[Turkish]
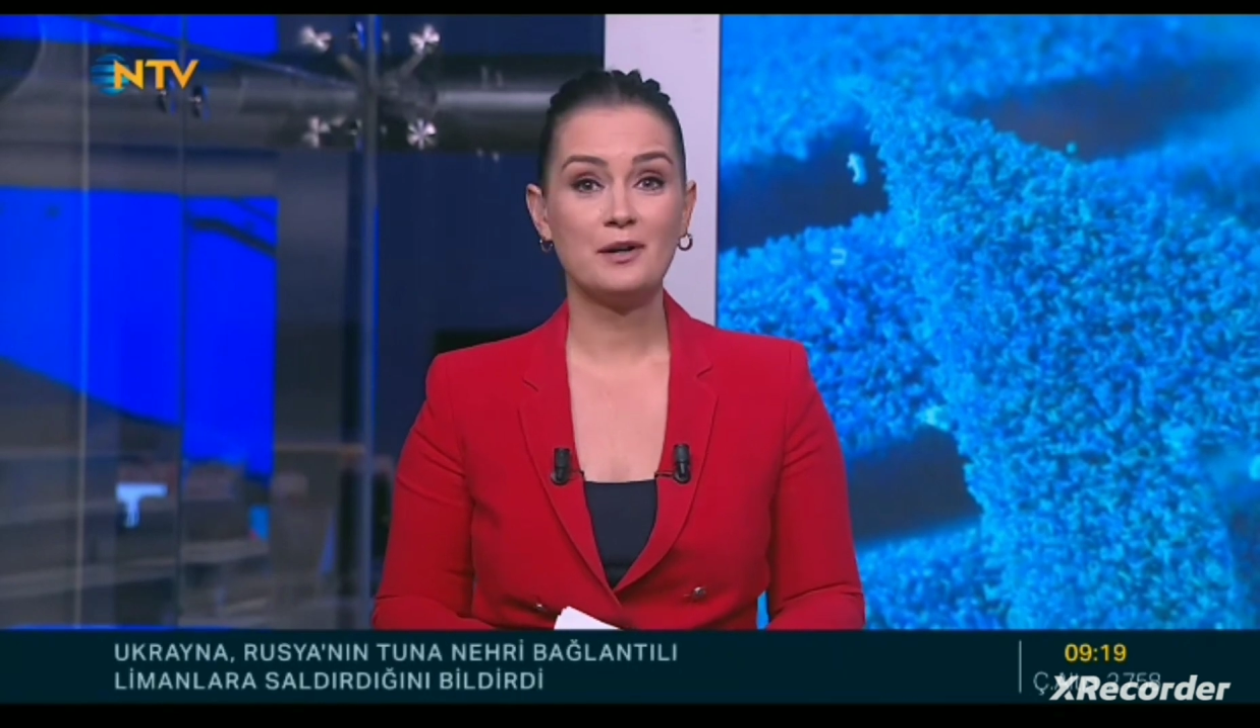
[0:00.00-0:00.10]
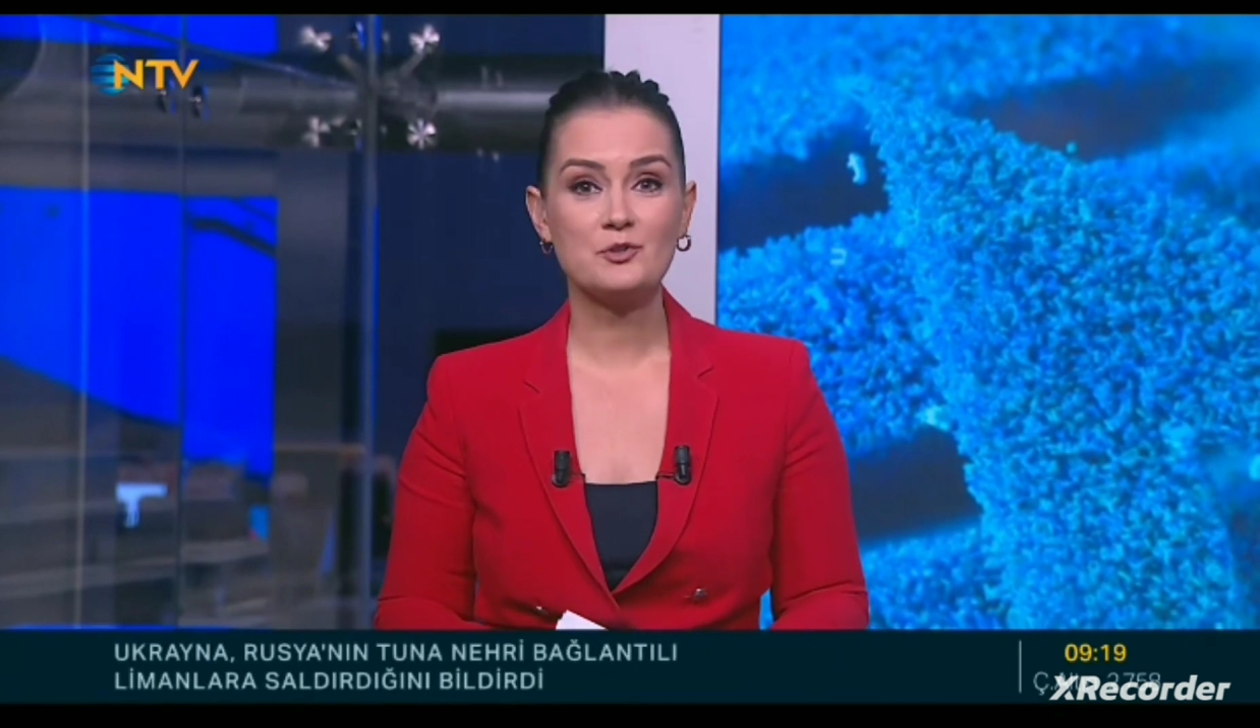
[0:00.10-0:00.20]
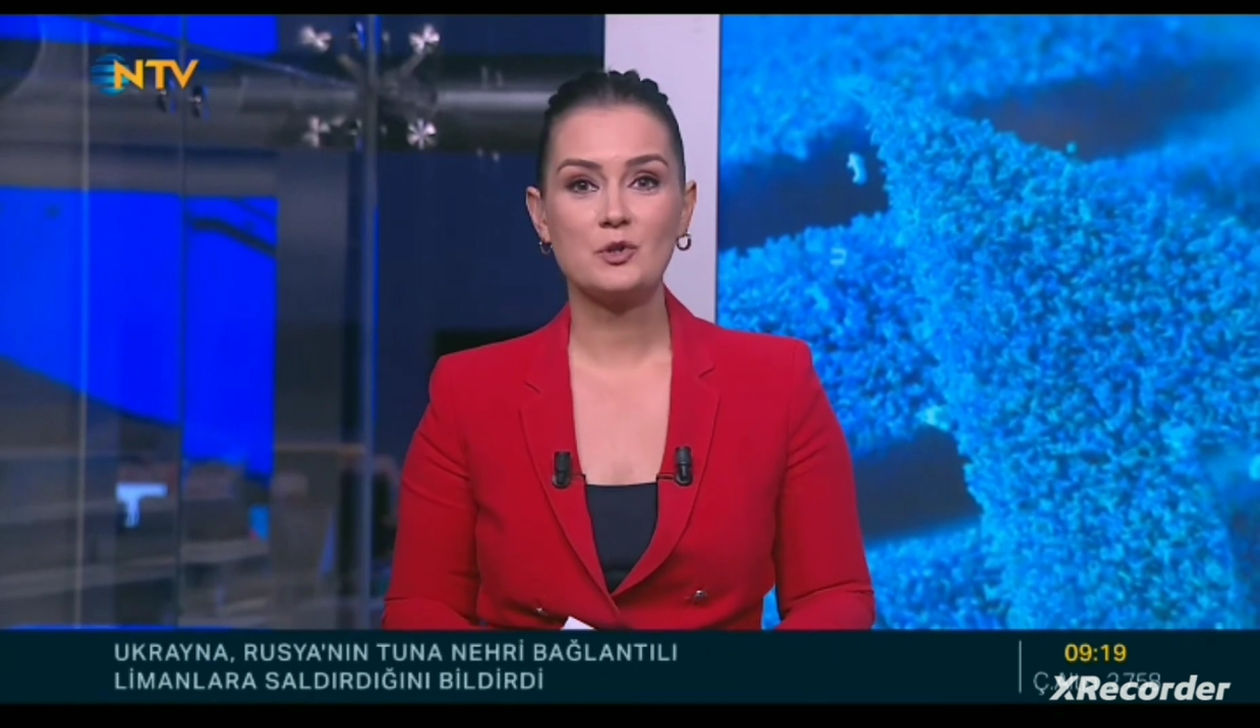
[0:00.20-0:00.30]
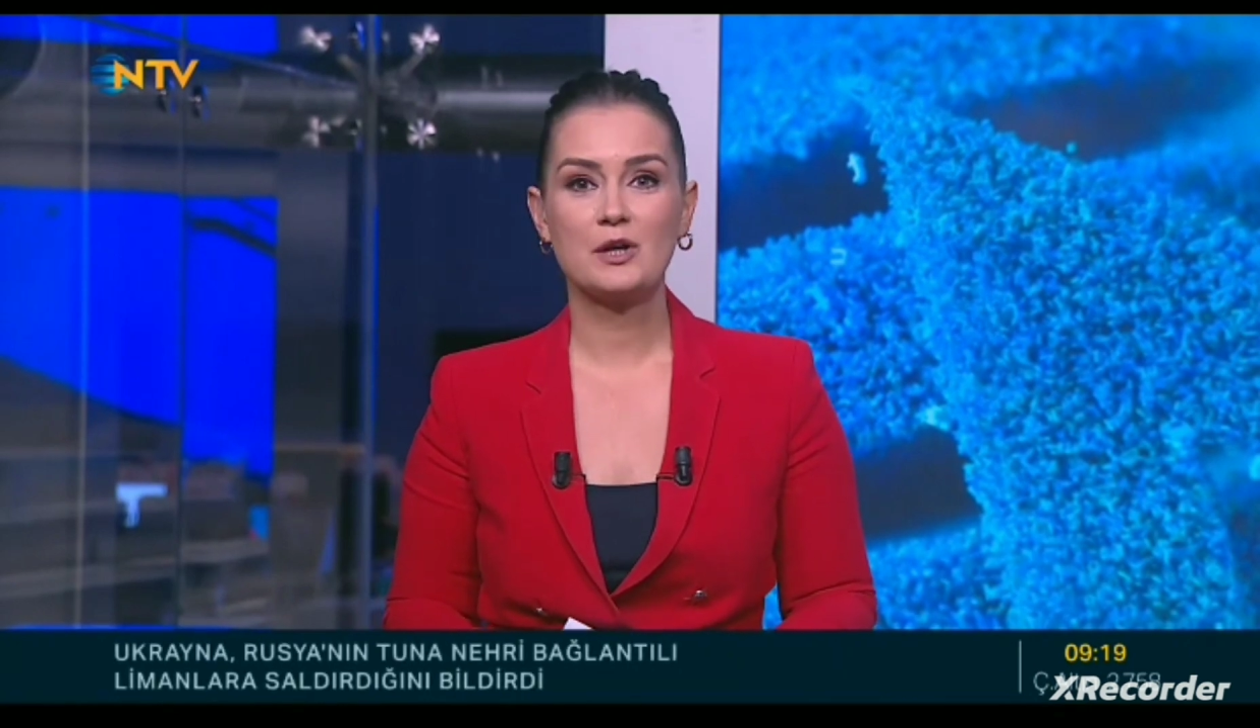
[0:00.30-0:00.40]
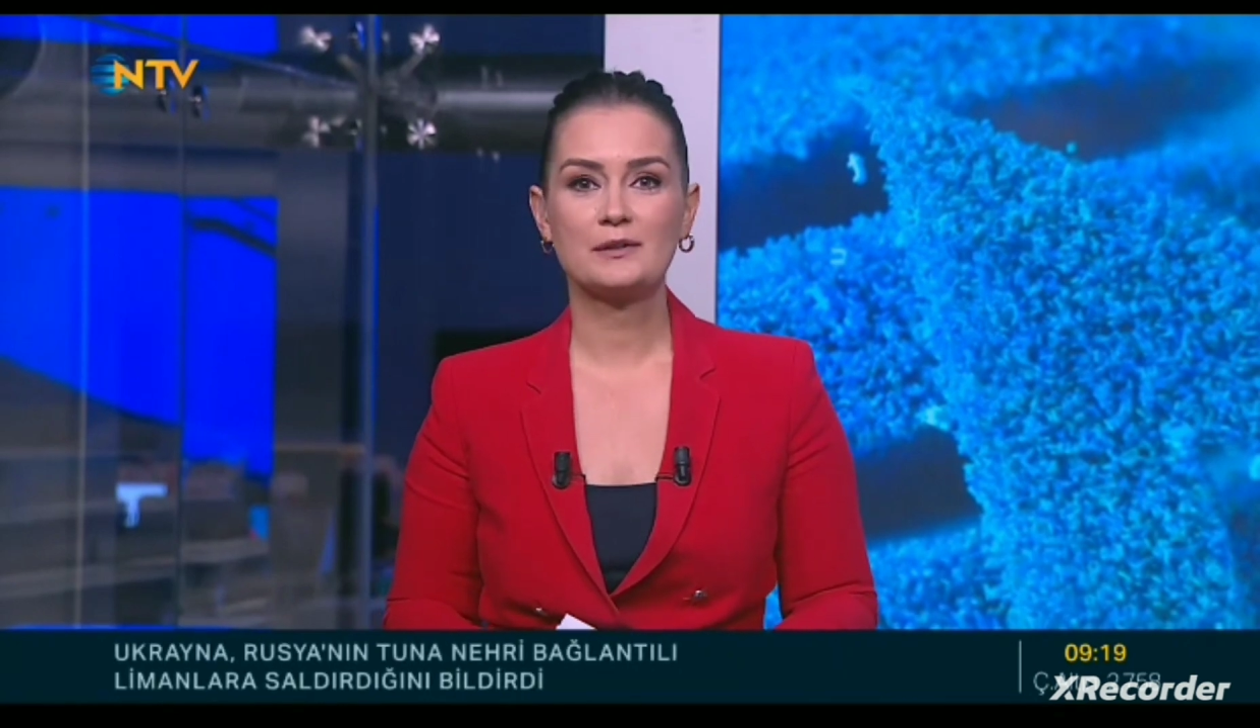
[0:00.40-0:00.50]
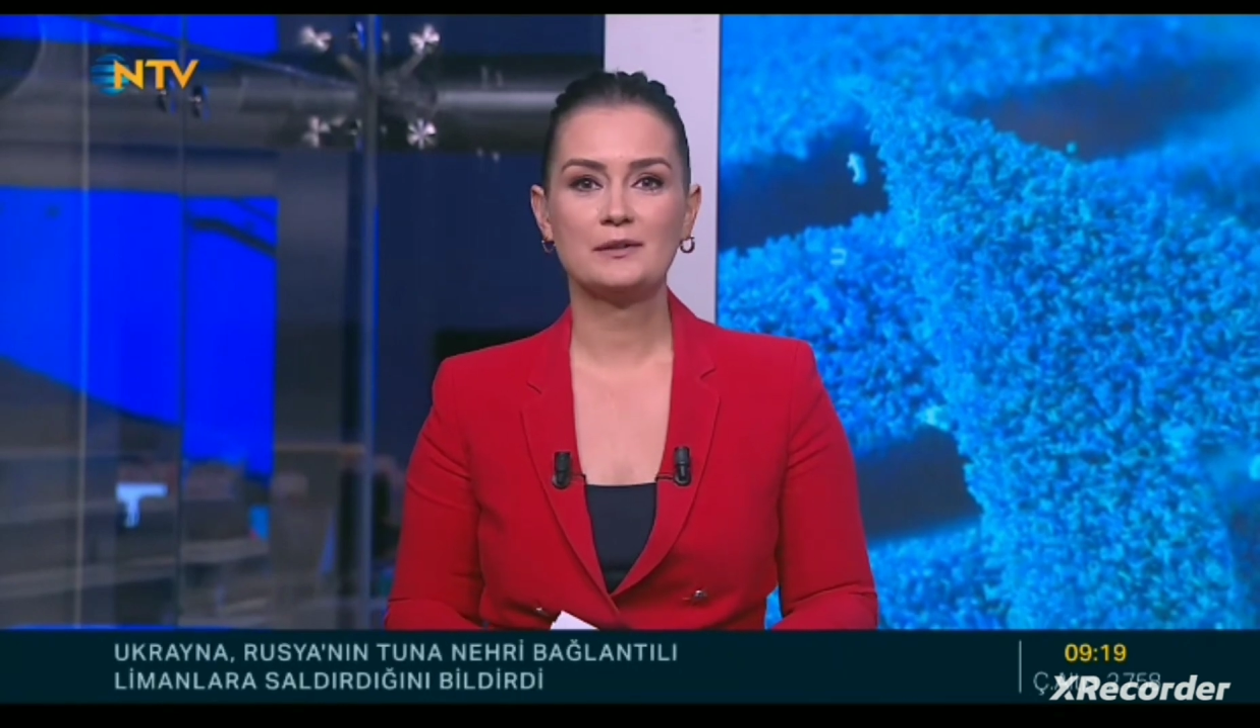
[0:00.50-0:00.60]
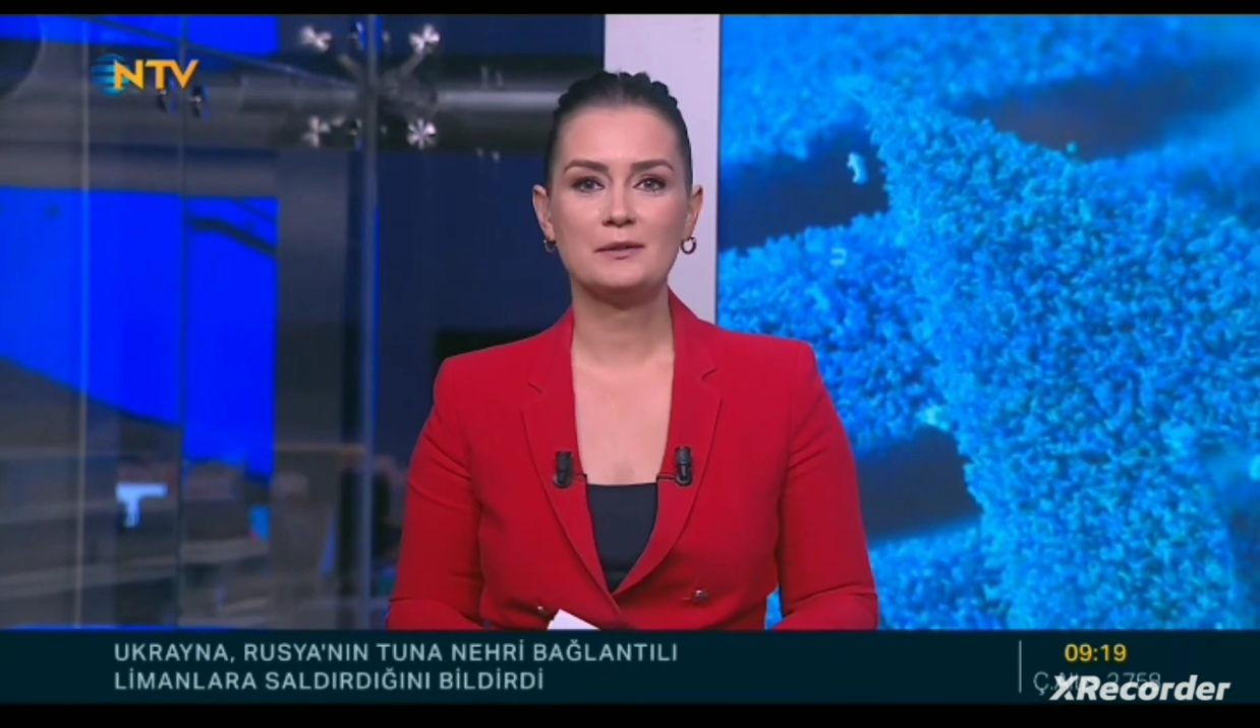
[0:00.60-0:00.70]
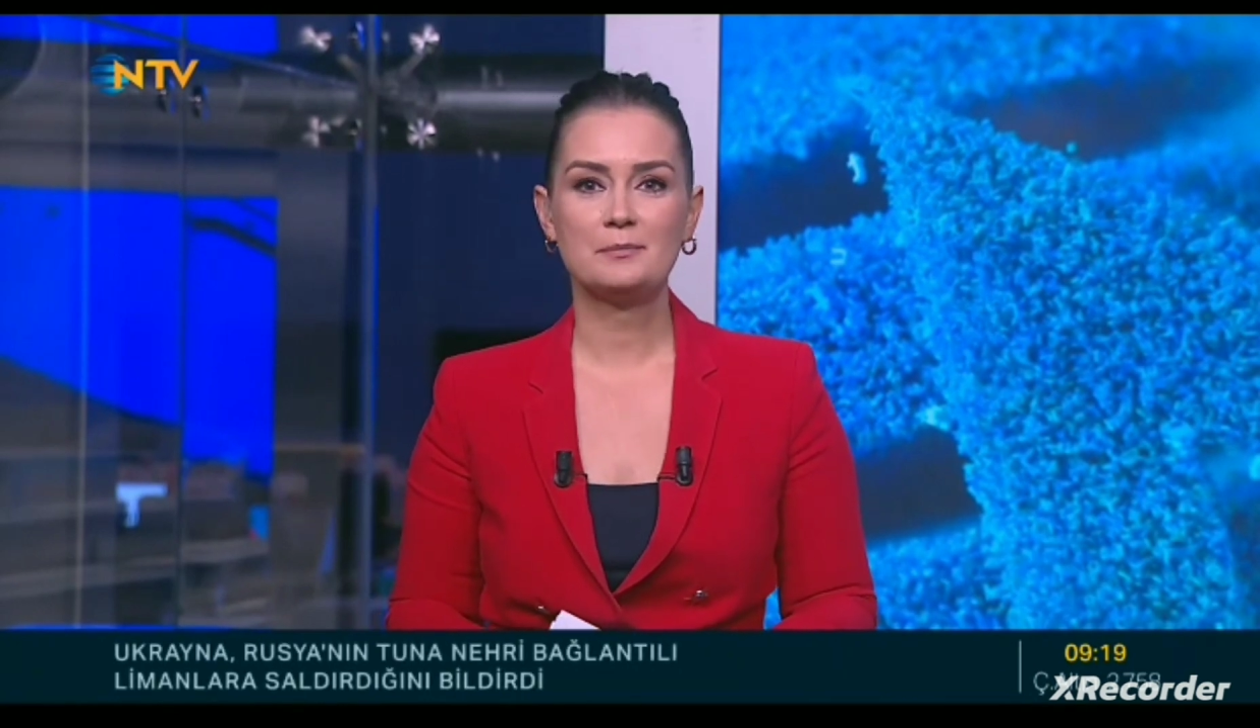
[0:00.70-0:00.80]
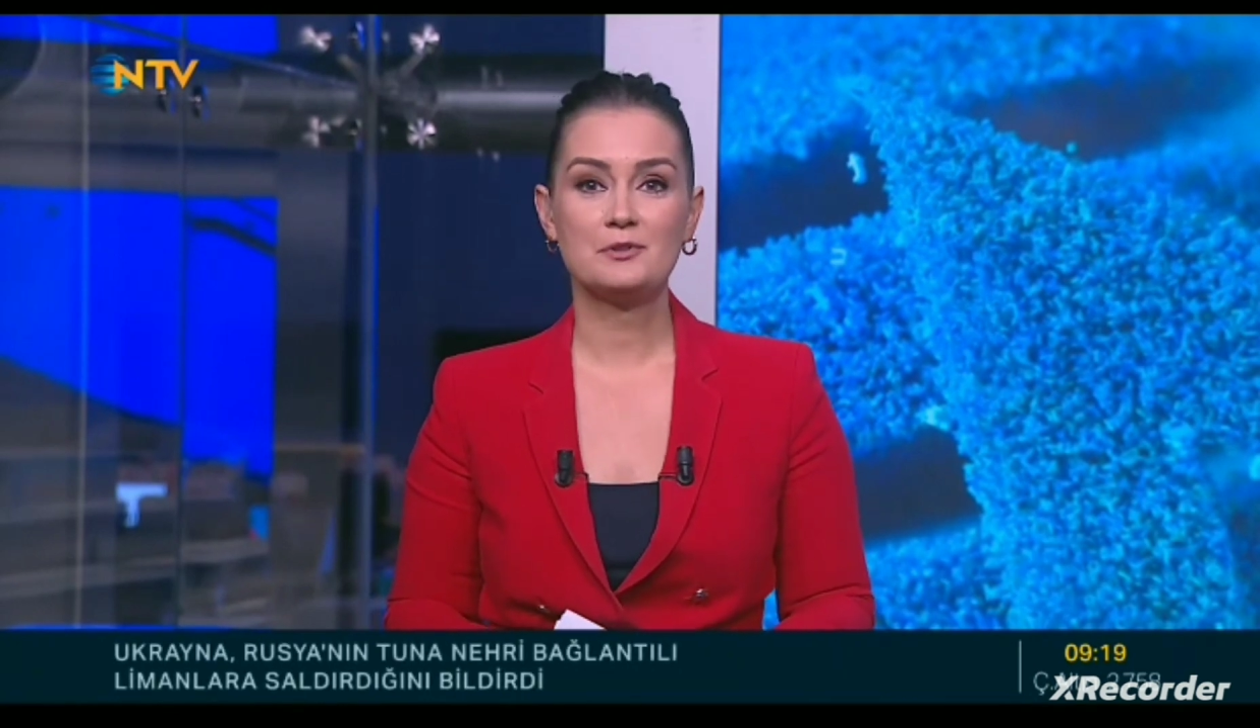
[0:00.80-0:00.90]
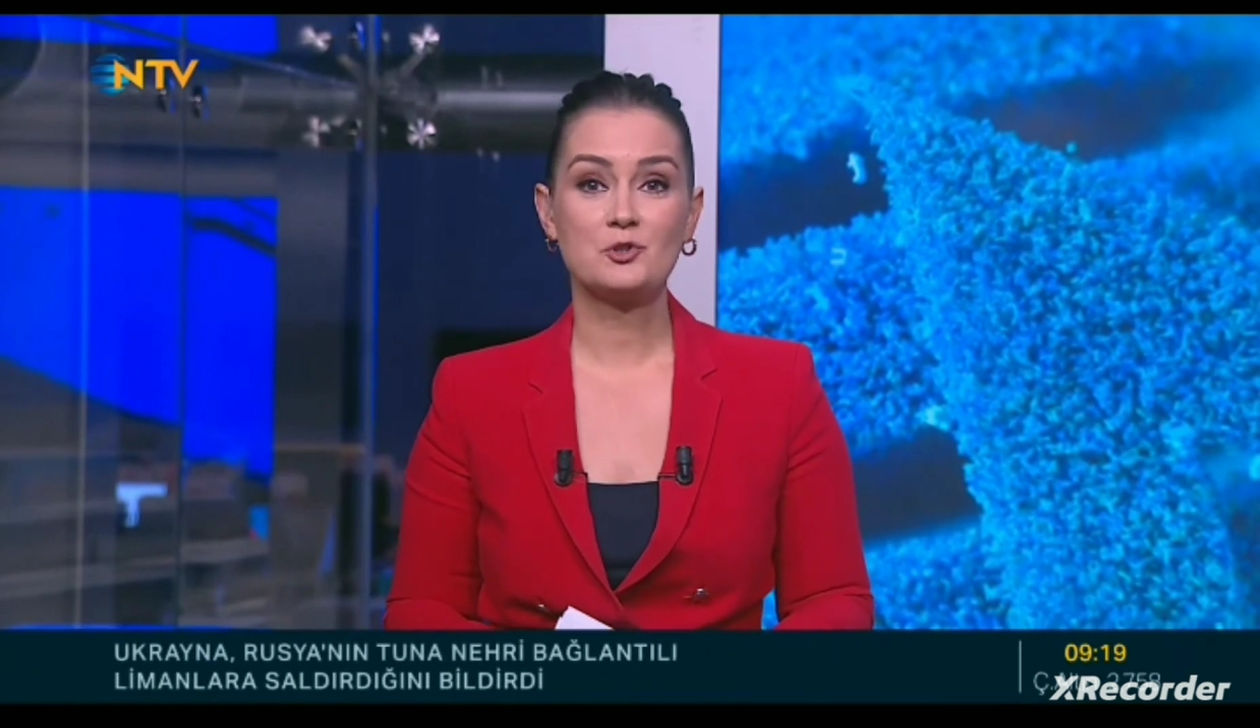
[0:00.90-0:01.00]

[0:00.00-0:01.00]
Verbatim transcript: Bağcılar'da